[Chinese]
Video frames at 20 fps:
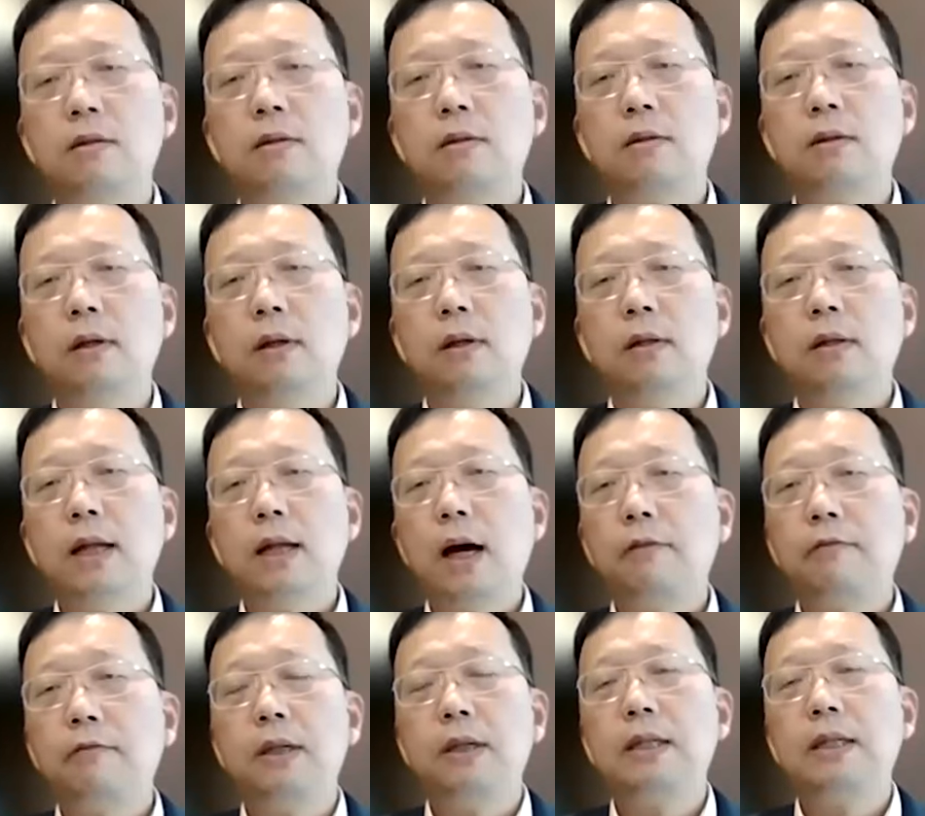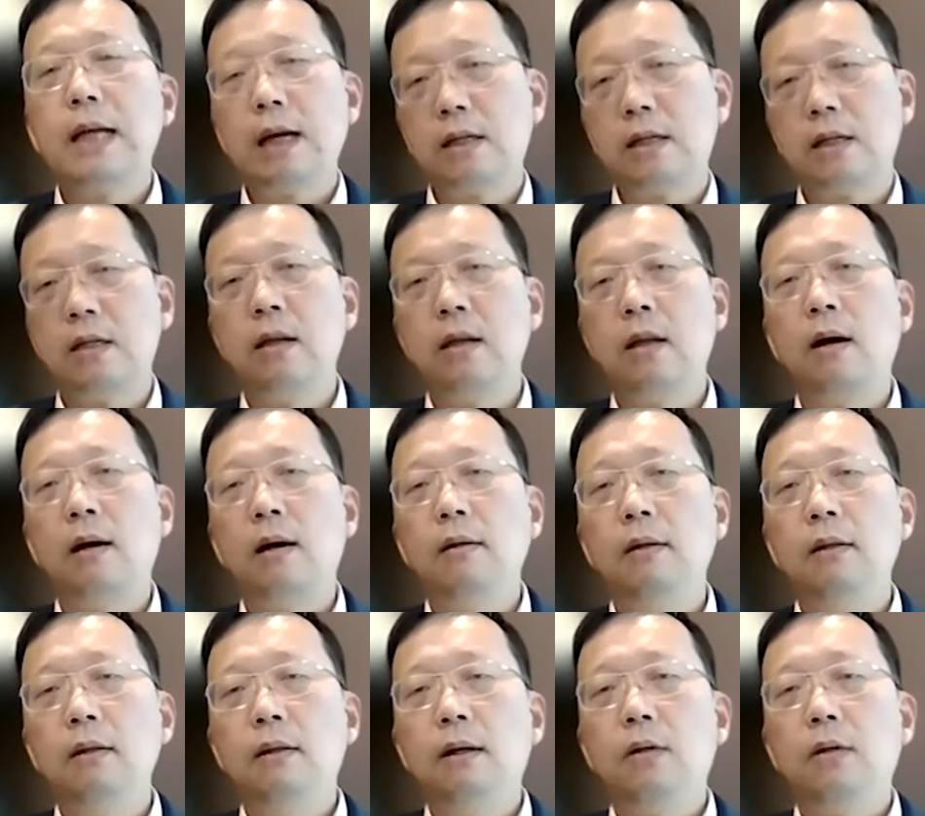实是大幅的下行了
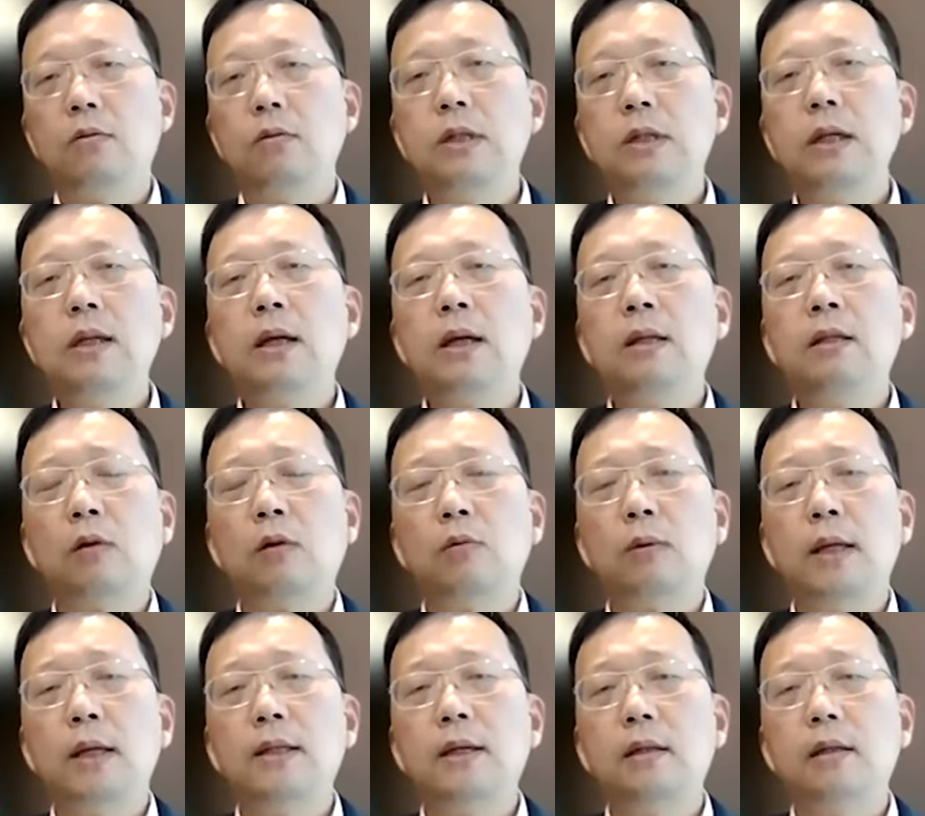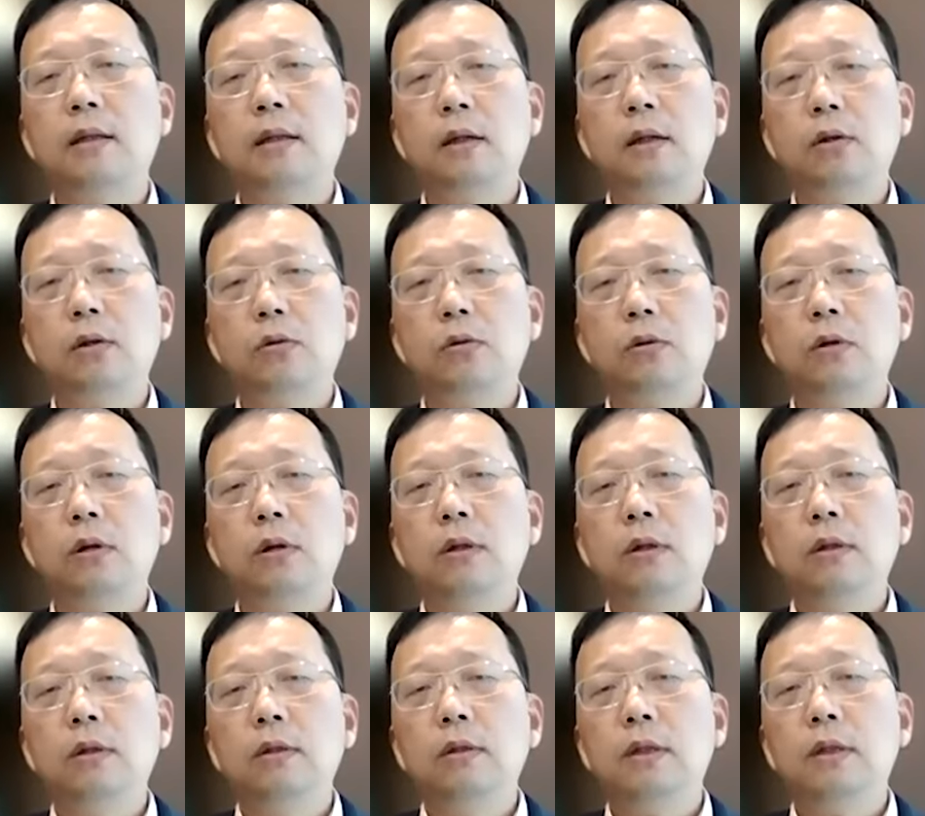啊。从这点角度来讲呢，可以说。
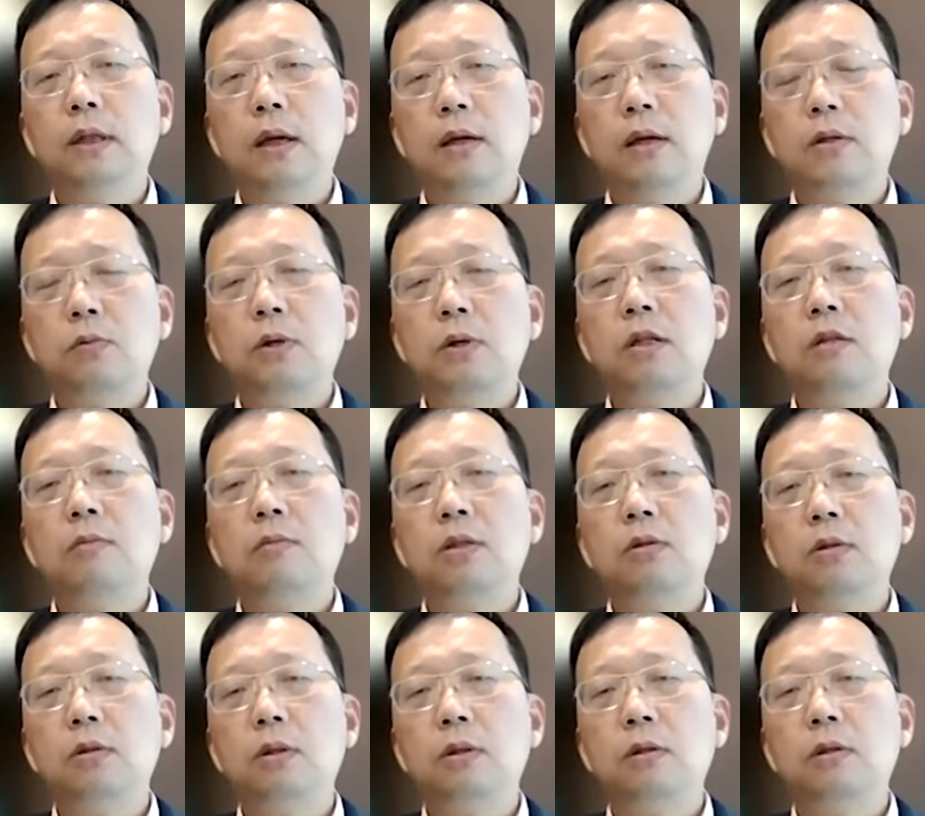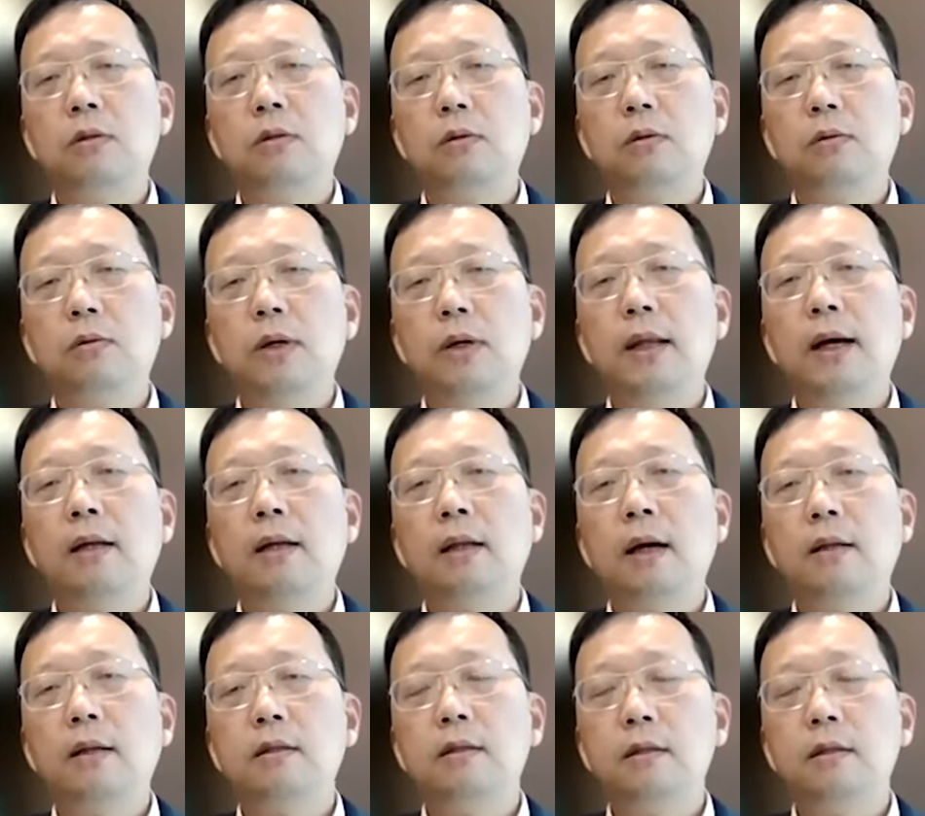这也是为什么就是越南
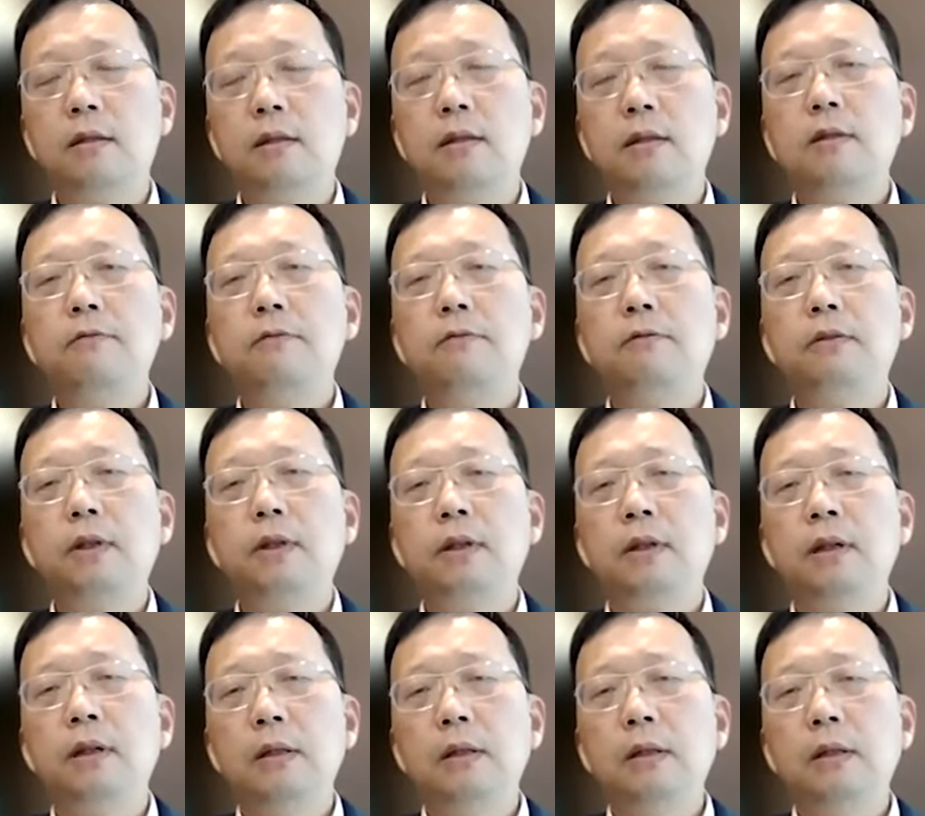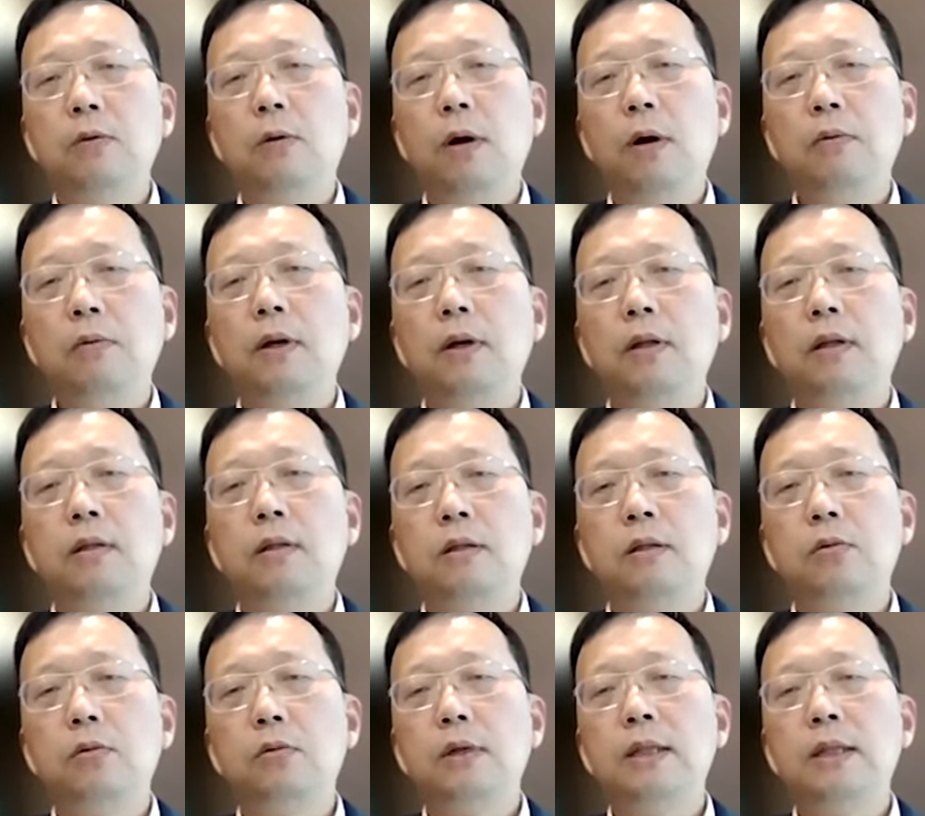他自己政府的官员呢，其
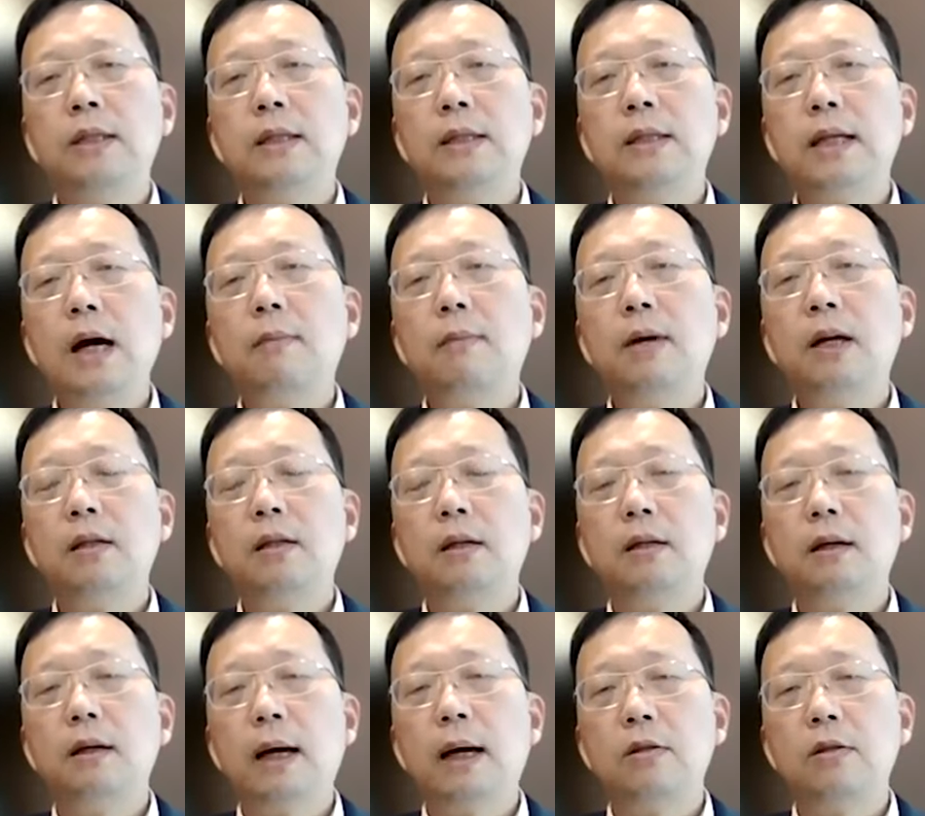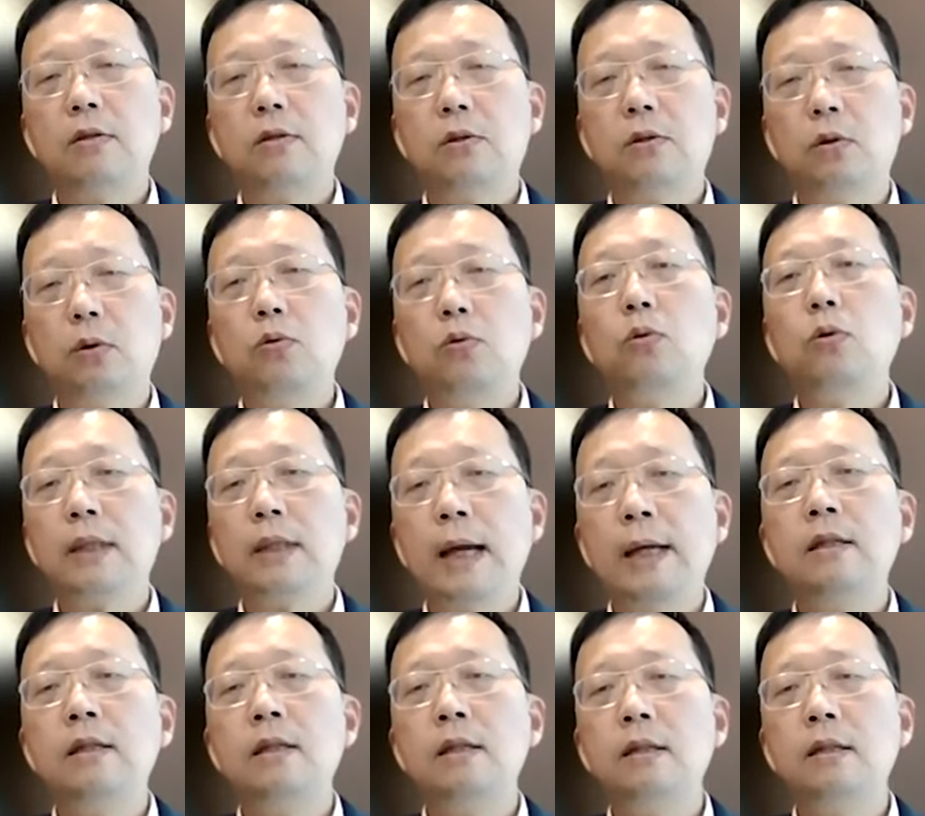实对今年下半年呢还是有所
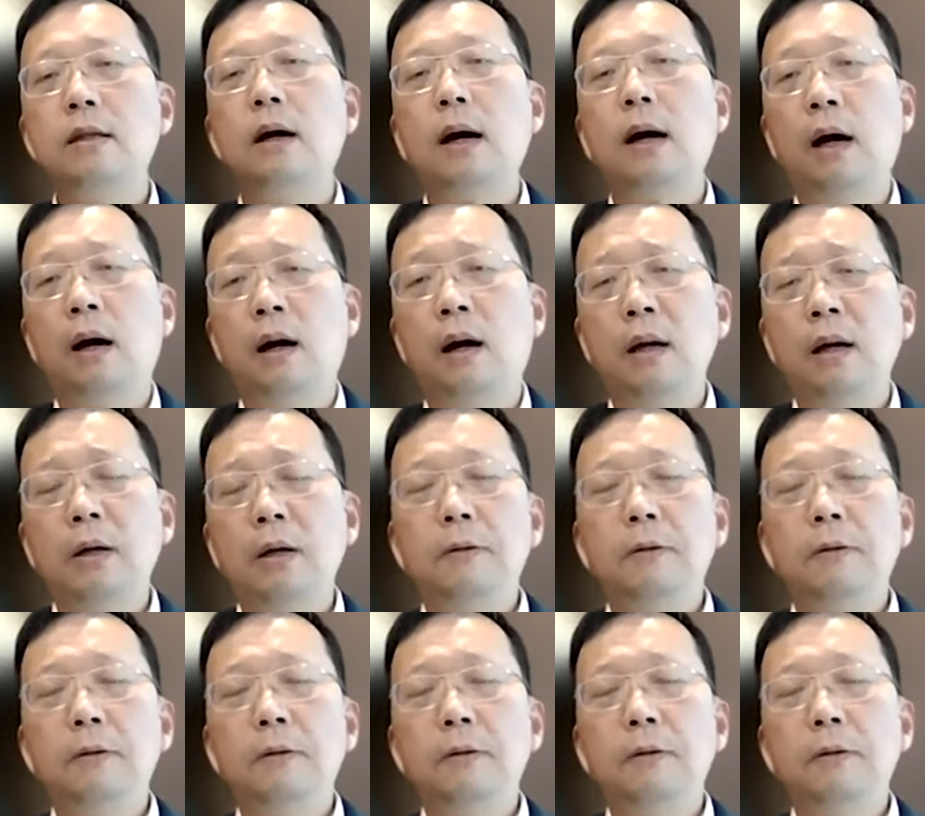担心的哈。